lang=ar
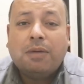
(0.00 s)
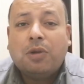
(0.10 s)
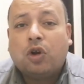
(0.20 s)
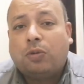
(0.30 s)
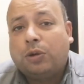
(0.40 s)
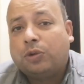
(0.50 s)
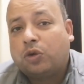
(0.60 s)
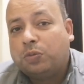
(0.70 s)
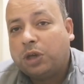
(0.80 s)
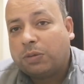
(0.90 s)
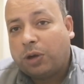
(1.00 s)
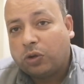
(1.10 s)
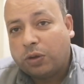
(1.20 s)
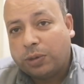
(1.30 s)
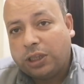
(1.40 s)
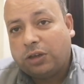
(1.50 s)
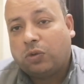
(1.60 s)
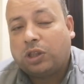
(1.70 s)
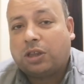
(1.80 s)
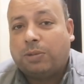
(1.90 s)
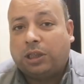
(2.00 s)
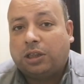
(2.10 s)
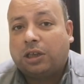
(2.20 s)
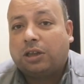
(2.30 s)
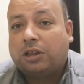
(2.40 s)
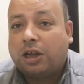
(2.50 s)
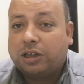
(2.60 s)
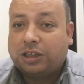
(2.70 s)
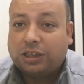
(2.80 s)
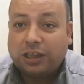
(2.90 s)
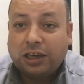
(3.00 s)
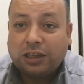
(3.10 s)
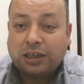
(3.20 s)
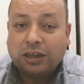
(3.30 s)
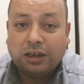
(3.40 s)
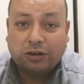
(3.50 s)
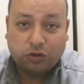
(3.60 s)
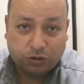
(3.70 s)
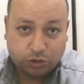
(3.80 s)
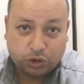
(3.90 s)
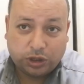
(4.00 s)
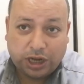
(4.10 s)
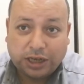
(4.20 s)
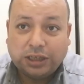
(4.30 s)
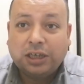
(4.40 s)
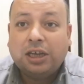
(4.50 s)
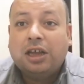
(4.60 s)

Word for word: أما الربع بيكون 184 واط تبريد الضغط التلت اللي هو الموتور يعني